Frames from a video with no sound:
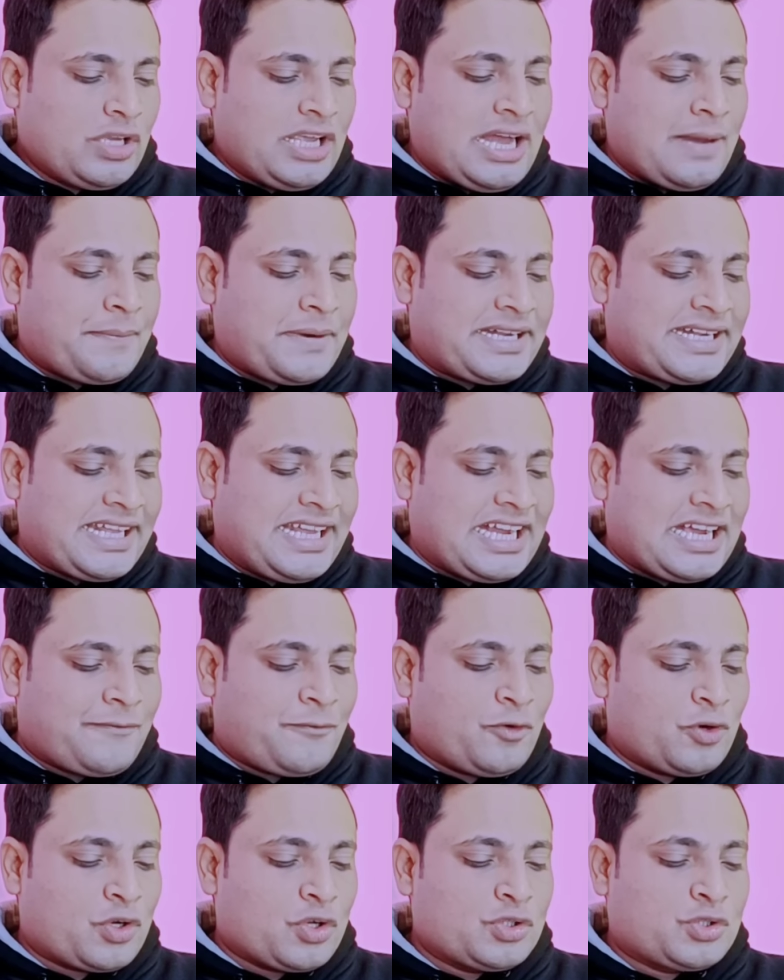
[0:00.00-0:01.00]
तो यहाँ पर टेक अ
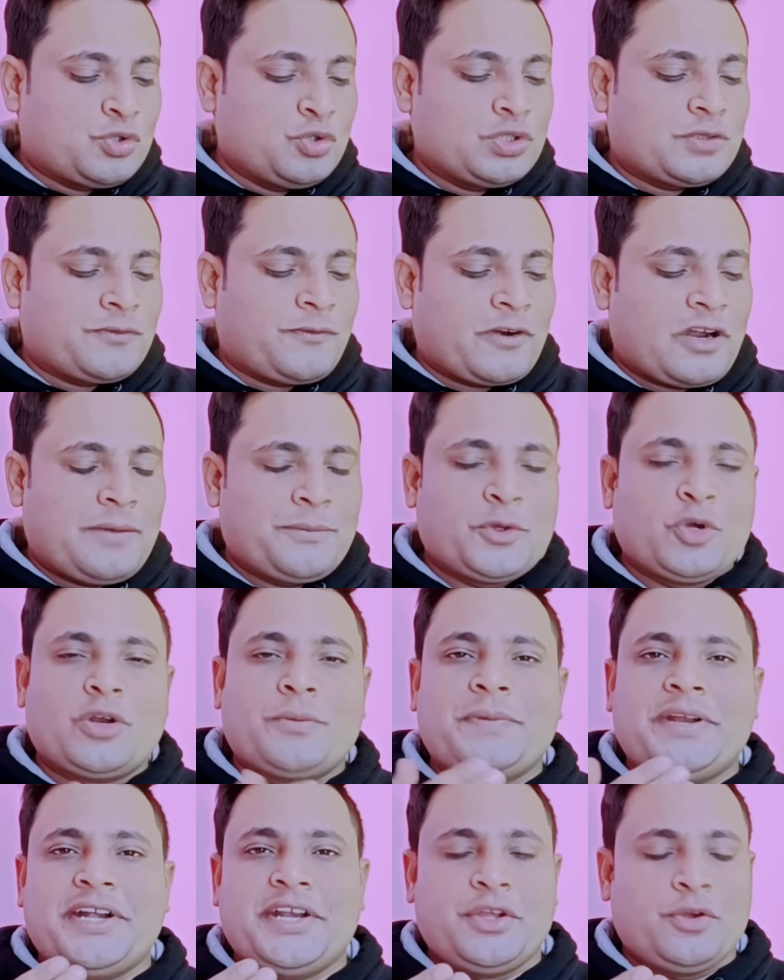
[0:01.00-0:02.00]
फोटो चूज फ्रॉम योर
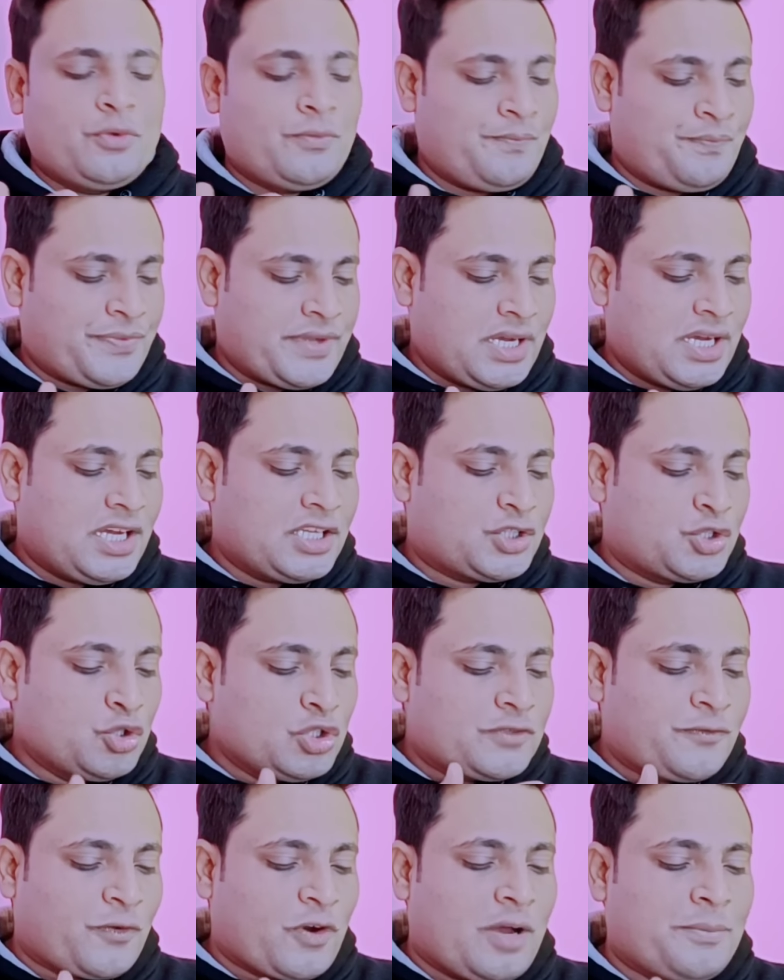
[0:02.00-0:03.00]
वीडियो
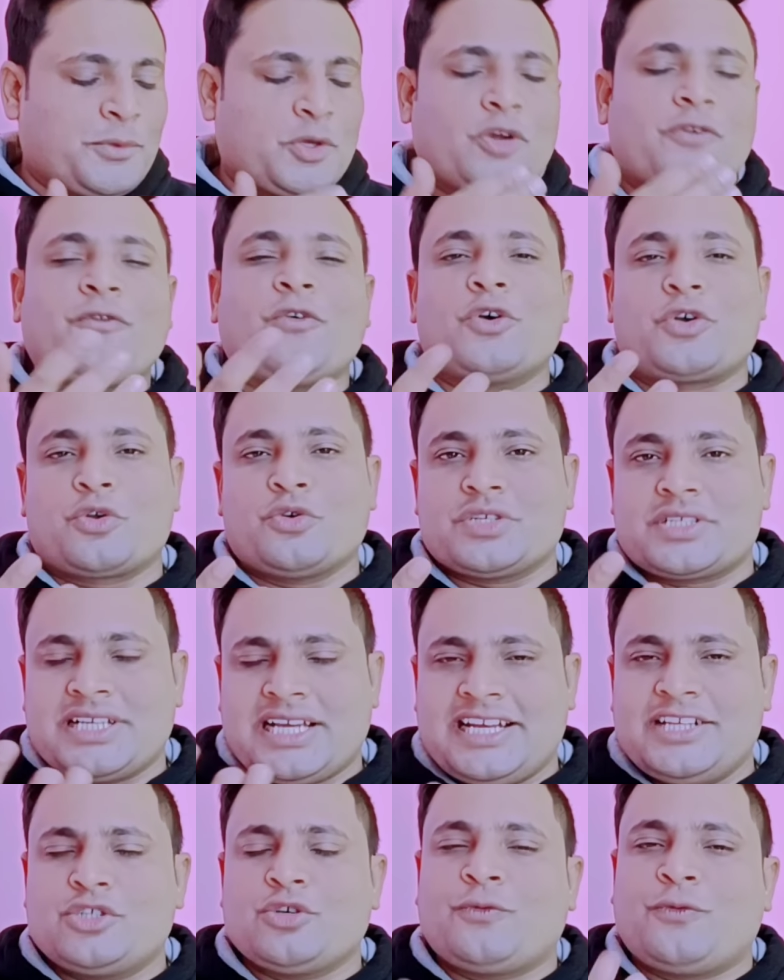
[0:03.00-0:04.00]
चूज फ्रॉम योर फोटोज
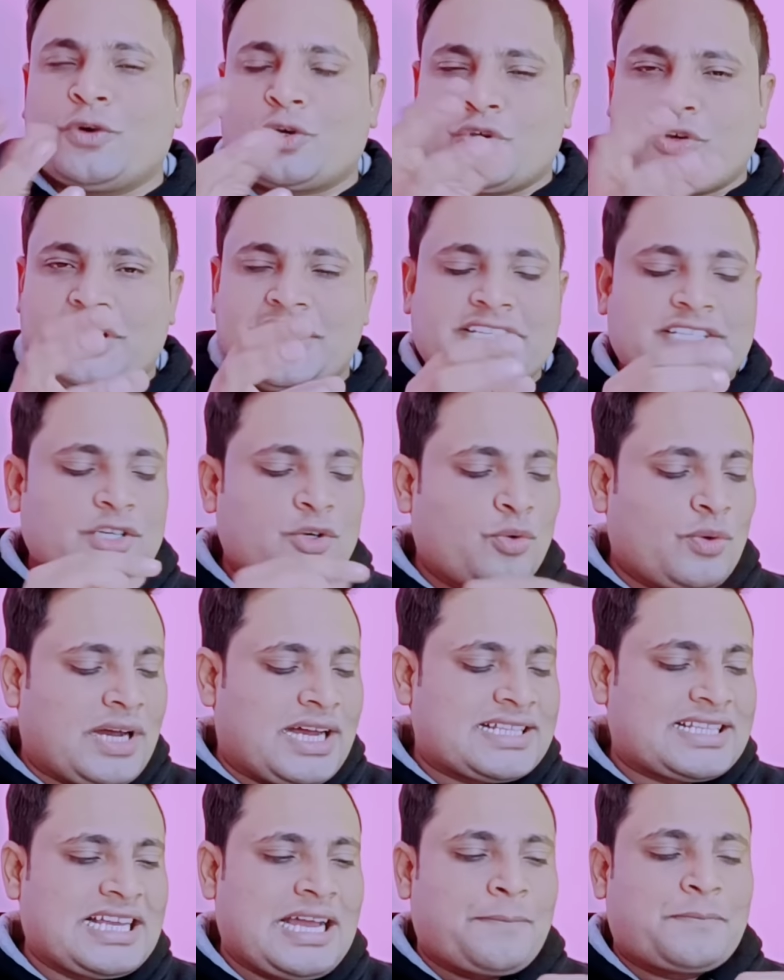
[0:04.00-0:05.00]
यानी जो फोटो खींचे हो वहां